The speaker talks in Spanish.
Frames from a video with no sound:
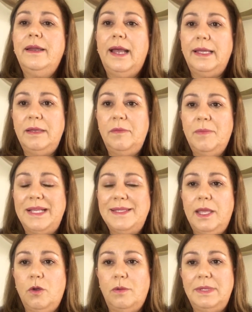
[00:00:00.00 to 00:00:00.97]
Además,
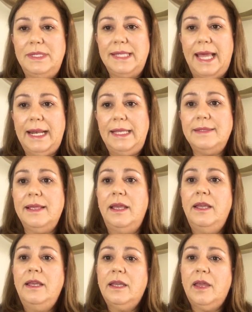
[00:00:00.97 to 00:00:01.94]
quiero avisarles
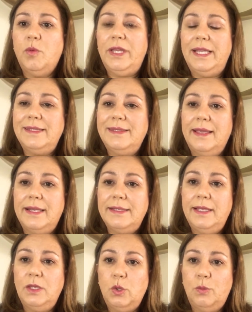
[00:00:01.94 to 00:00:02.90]
que voy a estar
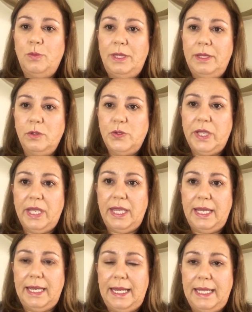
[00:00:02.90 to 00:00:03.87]
haciendo videos en
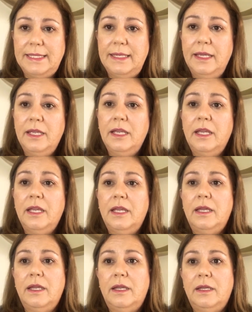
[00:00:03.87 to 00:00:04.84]
inglés
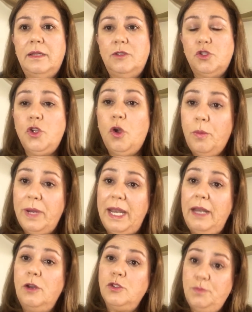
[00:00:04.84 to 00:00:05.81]

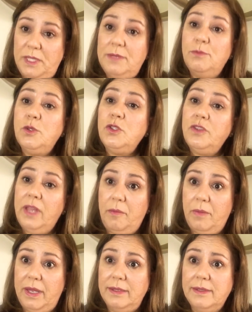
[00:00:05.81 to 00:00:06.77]
sobre los mismos
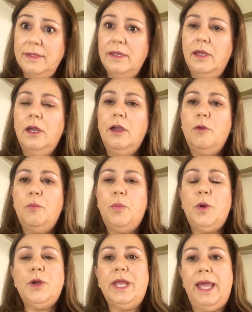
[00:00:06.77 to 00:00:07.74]
temas
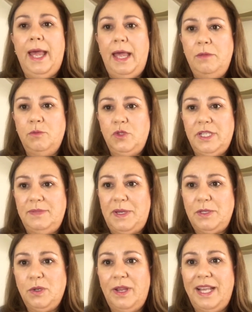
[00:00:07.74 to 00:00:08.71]
porque hay muchas
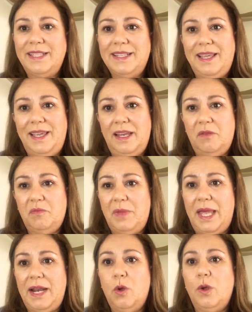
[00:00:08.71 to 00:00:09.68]
personas que quieren
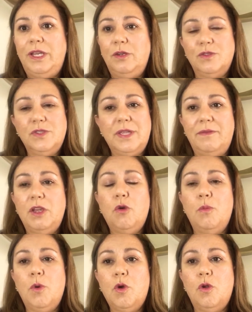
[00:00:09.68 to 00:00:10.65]
verlo y no saben
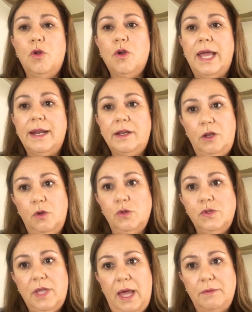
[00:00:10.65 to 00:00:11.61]
cómo colocar
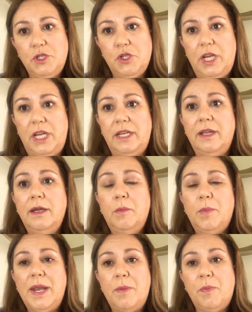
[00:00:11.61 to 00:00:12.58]
closed captioning
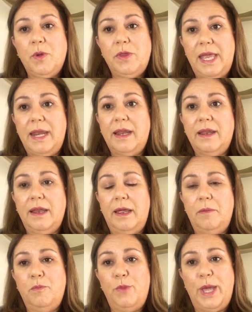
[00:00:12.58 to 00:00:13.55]
para poder
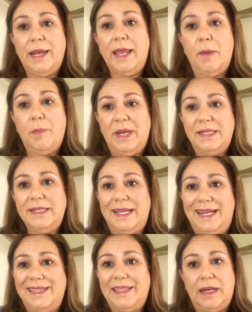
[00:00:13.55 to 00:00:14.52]
eh, ver que aparezca
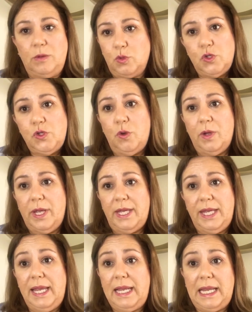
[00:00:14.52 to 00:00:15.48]
la traducción
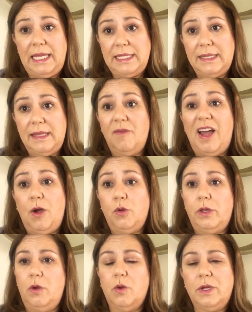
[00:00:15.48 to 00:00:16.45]
en inglés debajo
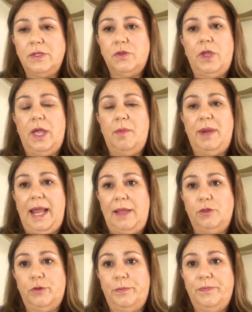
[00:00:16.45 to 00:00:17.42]
de lo que estoy
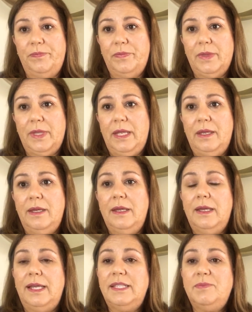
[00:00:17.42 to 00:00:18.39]
hablando.
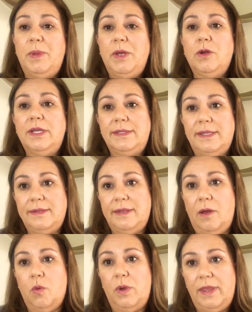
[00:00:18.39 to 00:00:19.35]
Espero que se
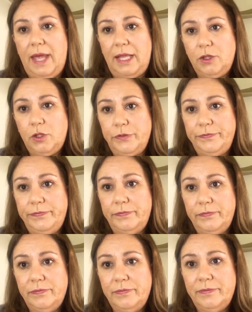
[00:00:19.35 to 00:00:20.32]
estén cuidando.
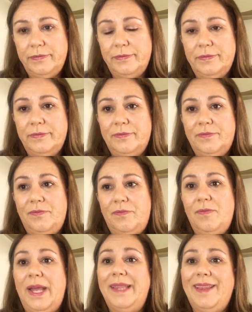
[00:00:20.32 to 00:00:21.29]

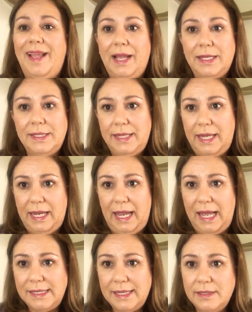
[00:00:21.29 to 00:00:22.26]
Manténgase en
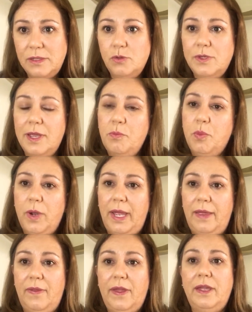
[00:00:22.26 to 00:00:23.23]
casa si usted
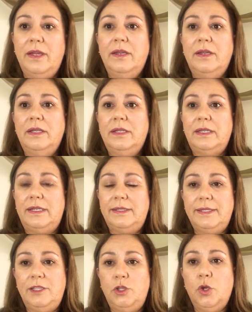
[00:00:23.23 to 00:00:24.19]
puede y
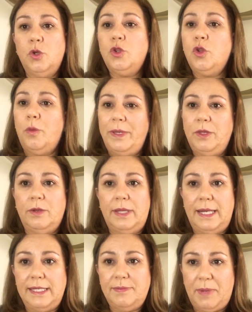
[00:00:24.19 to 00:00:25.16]
si no, tome
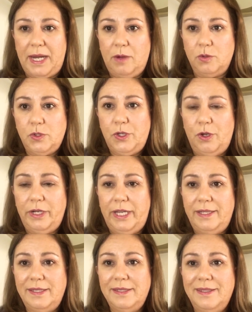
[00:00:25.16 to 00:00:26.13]
todas las
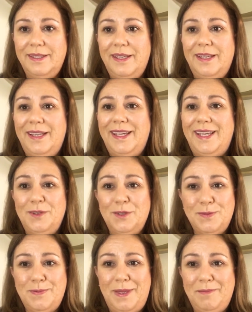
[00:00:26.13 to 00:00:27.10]
precauciones y
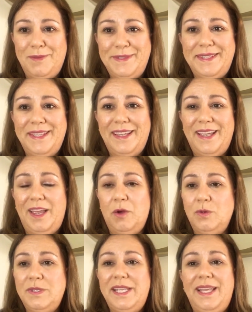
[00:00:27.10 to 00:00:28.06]
nos vemos en
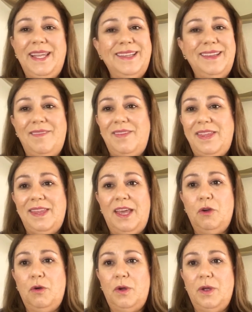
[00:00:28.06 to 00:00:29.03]
un siguiente
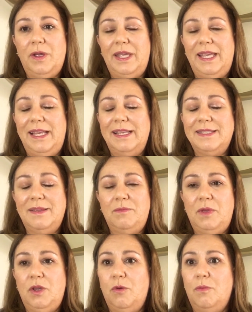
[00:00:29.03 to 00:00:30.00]
video y les
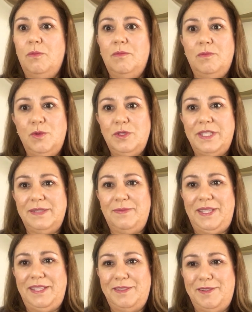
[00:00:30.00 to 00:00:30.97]
envío muchas
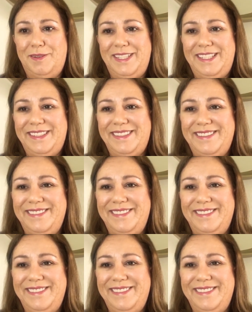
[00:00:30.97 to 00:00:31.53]
bendiciones.